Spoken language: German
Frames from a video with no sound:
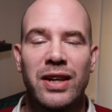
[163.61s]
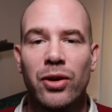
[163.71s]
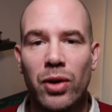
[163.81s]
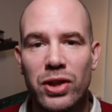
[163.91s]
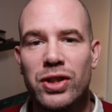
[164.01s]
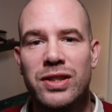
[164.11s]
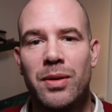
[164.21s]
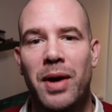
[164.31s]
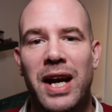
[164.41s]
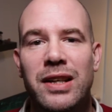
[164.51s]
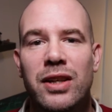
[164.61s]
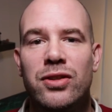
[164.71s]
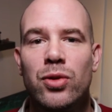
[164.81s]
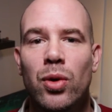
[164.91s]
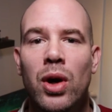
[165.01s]
Theoretisch ist es aber rechtlich
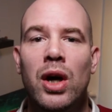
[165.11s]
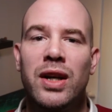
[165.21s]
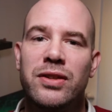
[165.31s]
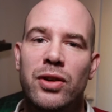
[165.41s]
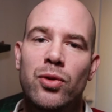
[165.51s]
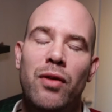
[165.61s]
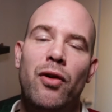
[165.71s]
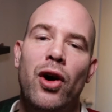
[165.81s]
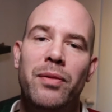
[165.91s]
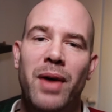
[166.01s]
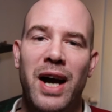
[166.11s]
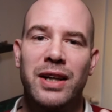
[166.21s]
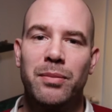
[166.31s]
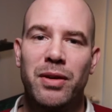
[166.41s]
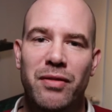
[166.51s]
so, dass ihr nur auf eurem
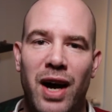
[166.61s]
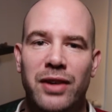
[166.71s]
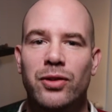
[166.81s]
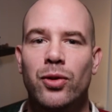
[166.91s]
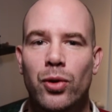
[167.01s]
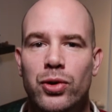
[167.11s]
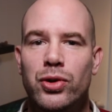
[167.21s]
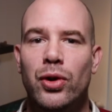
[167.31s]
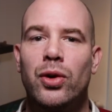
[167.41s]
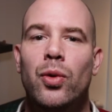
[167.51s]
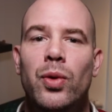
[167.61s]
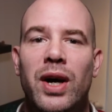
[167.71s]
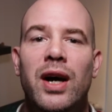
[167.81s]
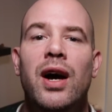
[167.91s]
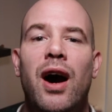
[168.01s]
eigenen privaten Grundstück
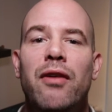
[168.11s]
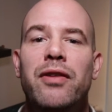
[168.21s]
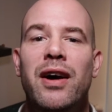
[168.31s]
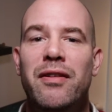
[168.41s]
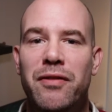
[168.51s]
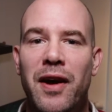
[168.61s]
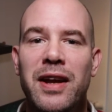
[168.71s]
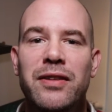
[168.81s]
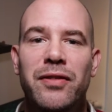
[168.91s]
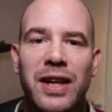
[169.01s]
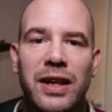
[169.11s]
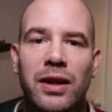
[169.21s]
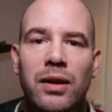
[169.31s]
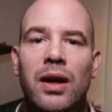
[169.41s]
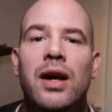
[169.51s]
oder auf Feldwegen,